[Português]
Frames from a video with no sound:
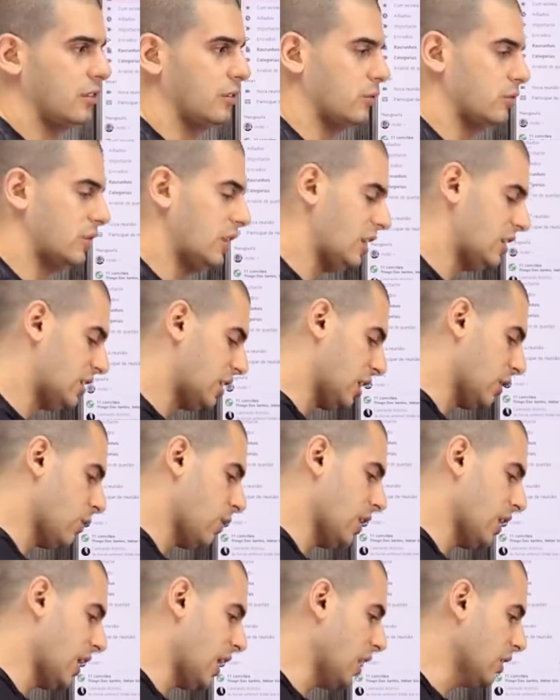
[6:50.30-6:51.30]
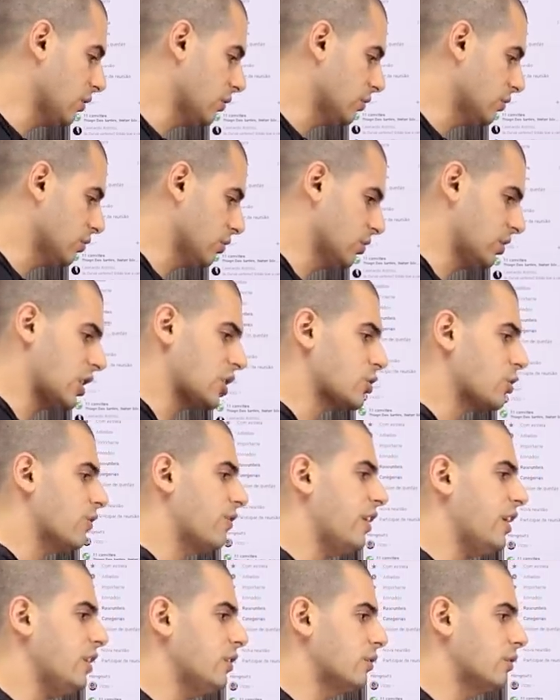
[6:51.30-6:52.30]
Não tem que estar tá igualado. Não tá
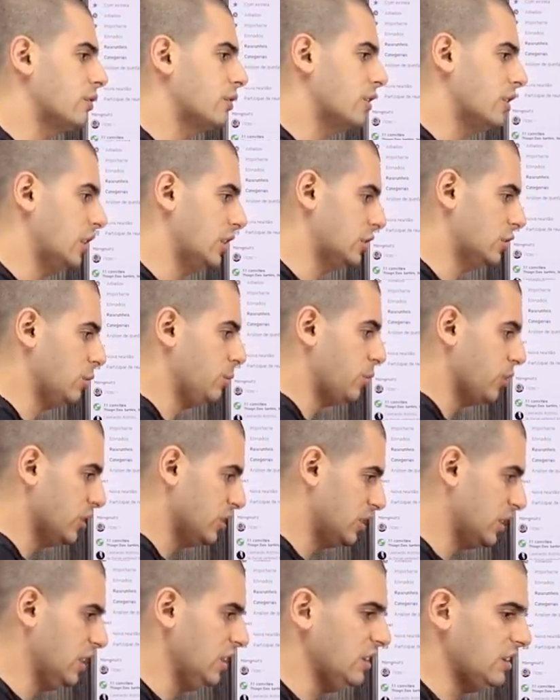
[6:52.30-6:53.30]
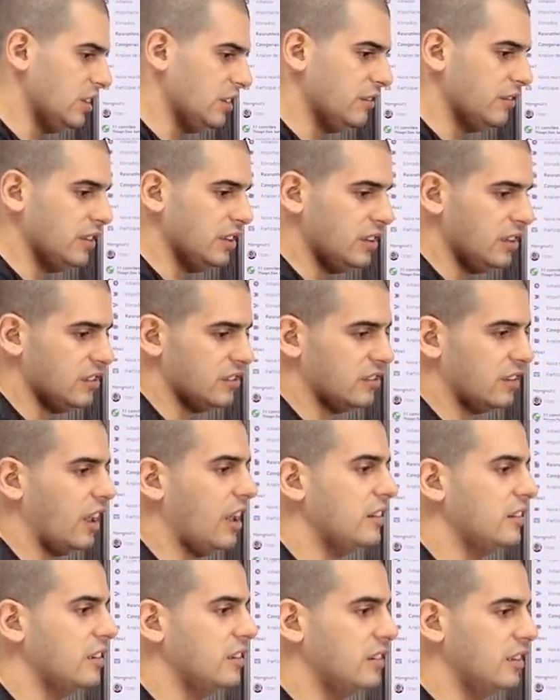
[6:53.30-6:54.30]
chovendo? Então põe
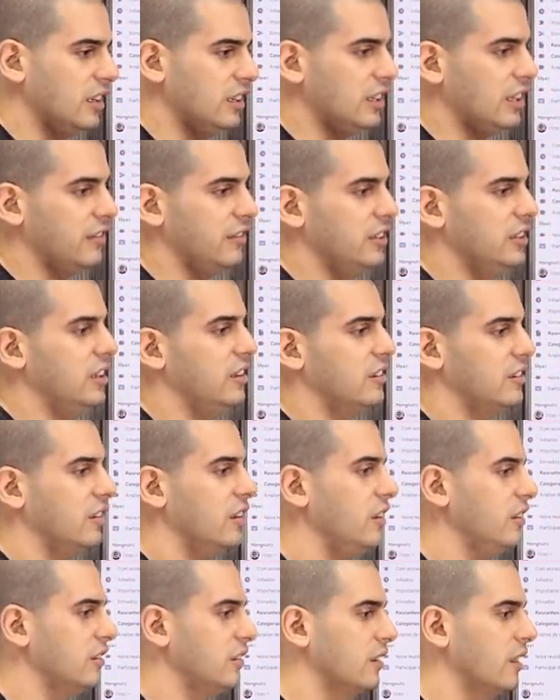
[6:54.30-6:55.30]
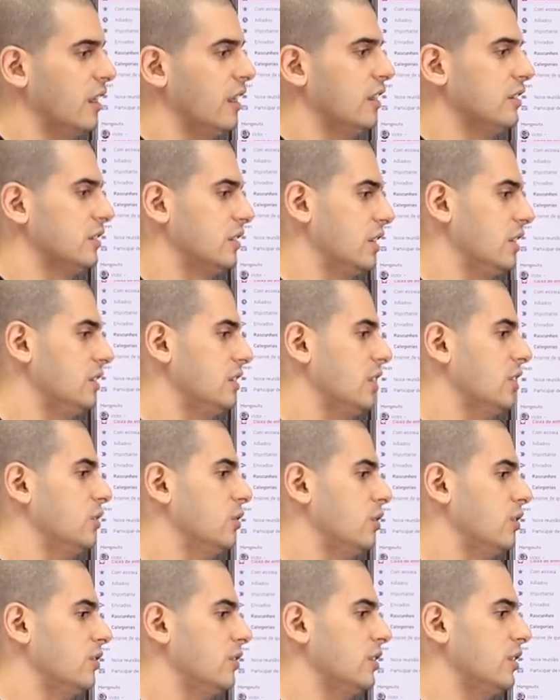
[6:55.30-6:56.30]
30-27, 30-26,
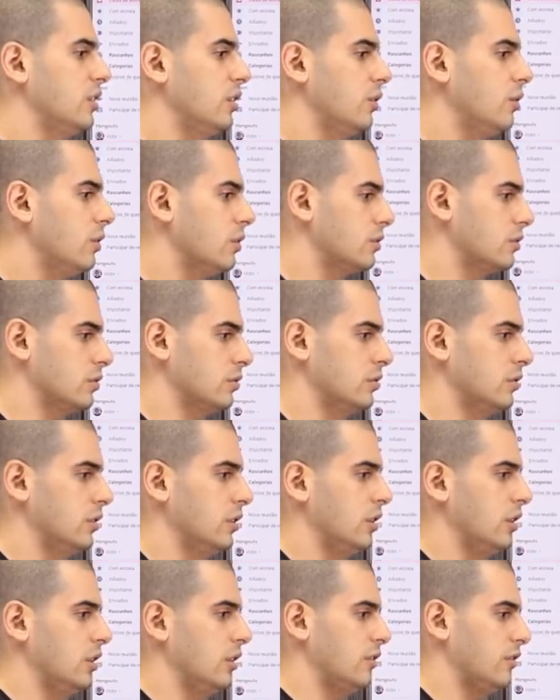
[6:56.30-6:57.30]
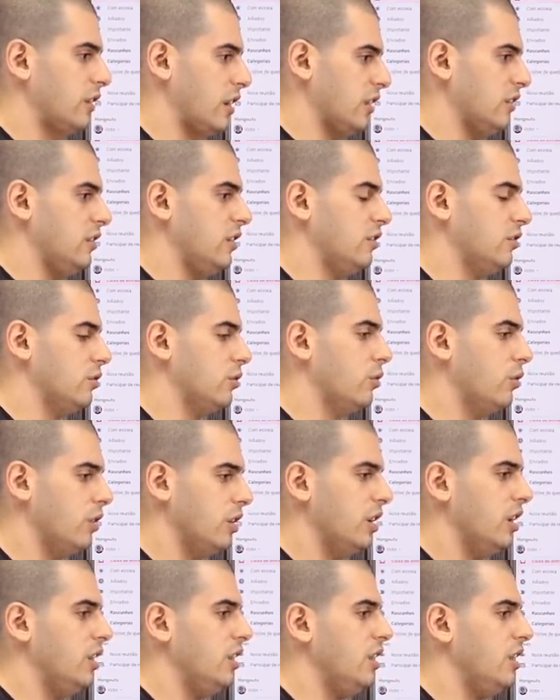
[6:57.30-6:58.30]
32-28. Faz isso.
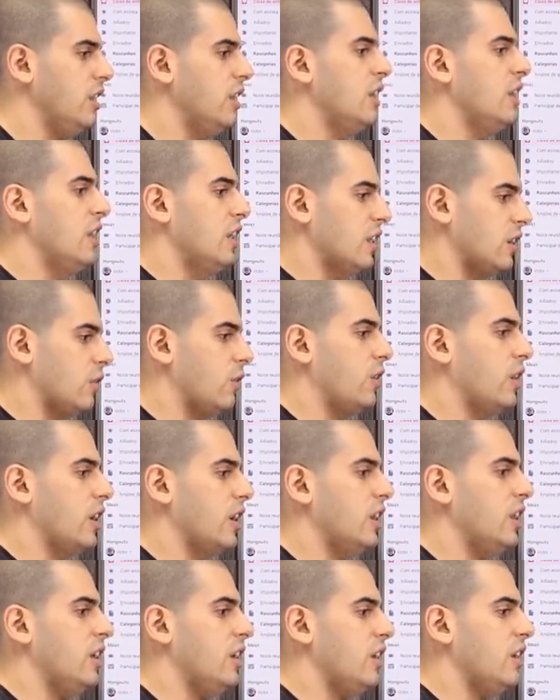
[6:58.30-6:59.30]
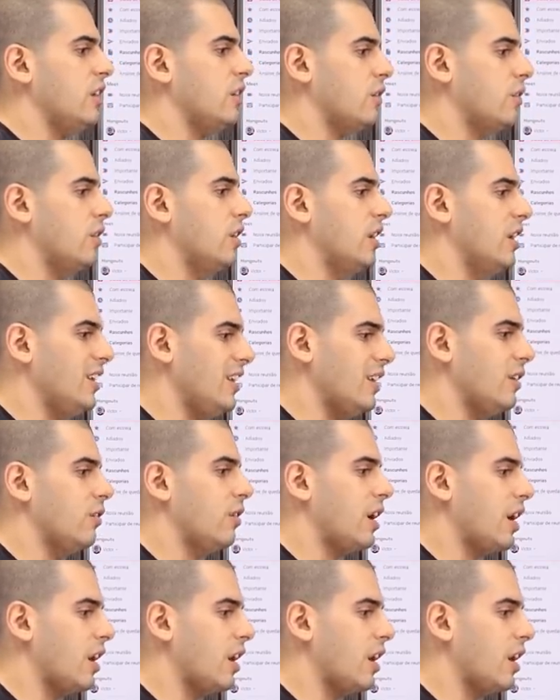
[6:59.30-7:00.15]
Goiânia, Goiânia, Goiânia no